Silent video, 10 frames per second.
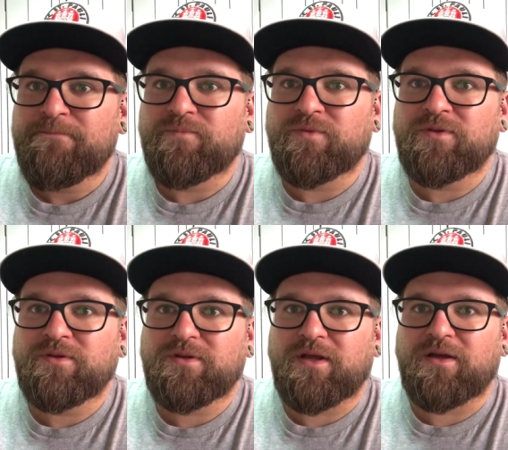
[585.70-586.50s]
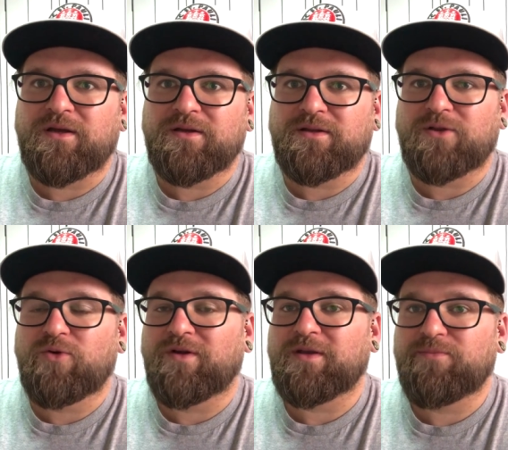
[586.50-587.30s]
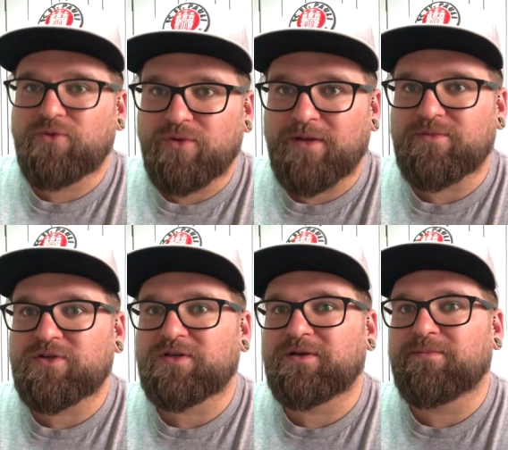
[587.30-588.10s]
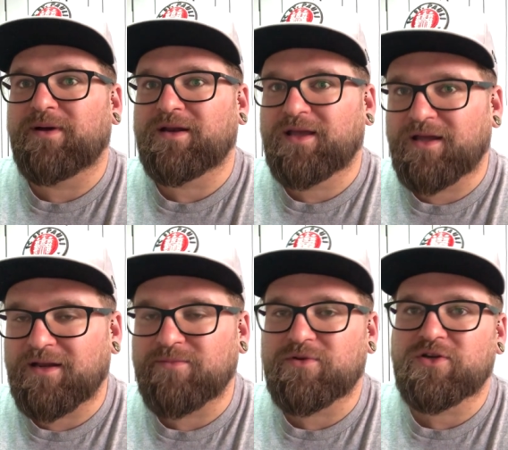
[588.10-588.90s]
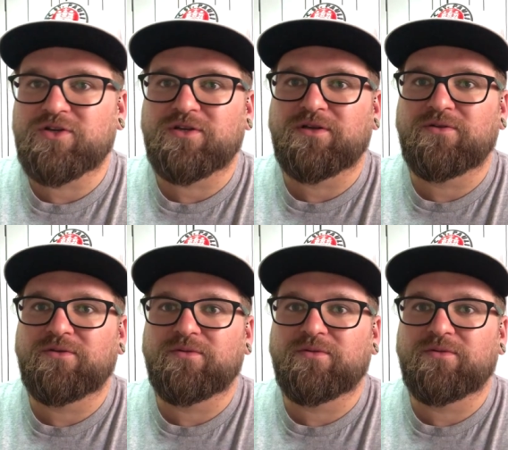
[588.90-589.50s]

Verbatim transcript: Mm, te tatuowanie piórem, czy markerem, czy